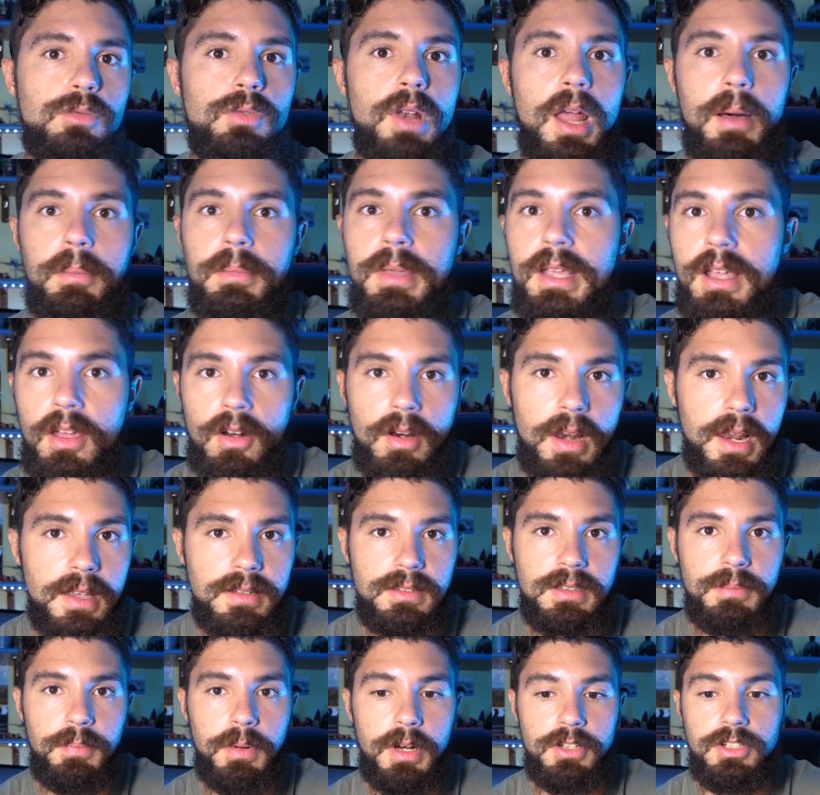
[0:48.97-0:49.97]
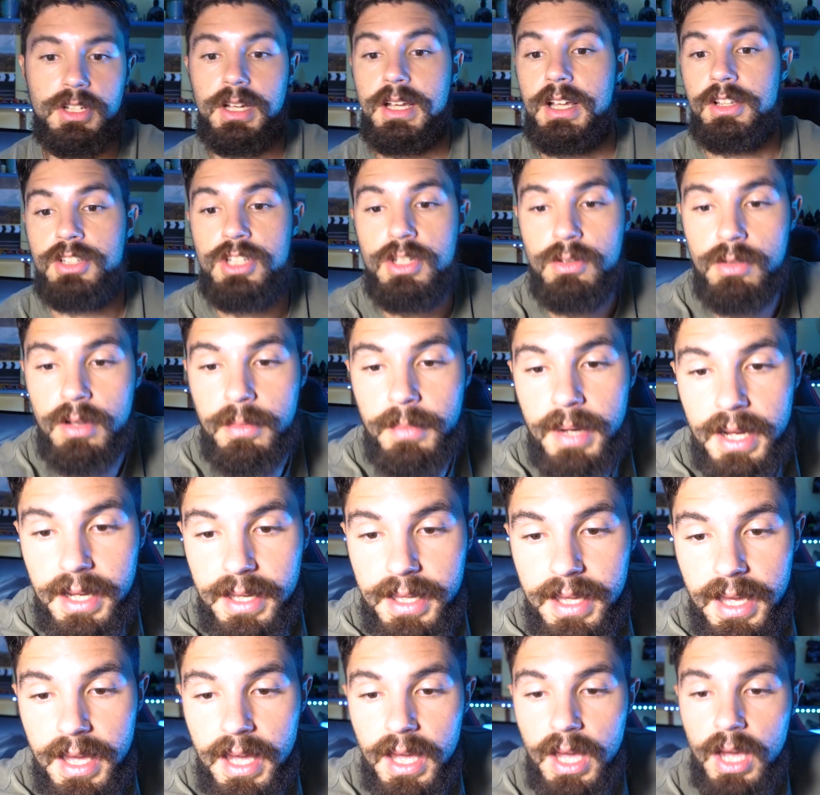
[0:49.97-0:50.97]
una mirrorless tipo la GH5 ma
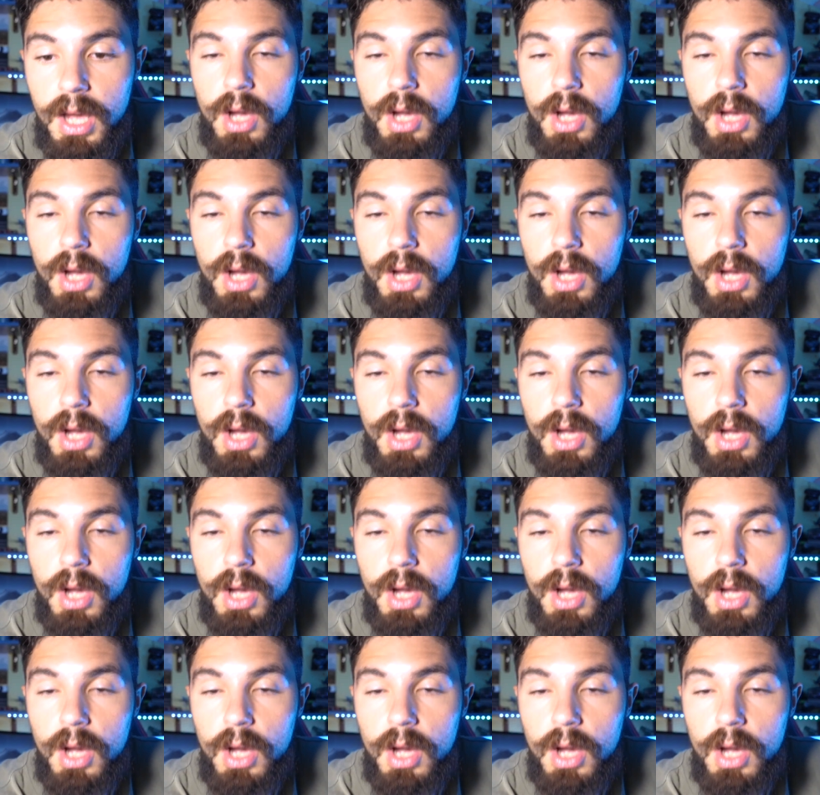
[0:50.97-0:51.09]
anche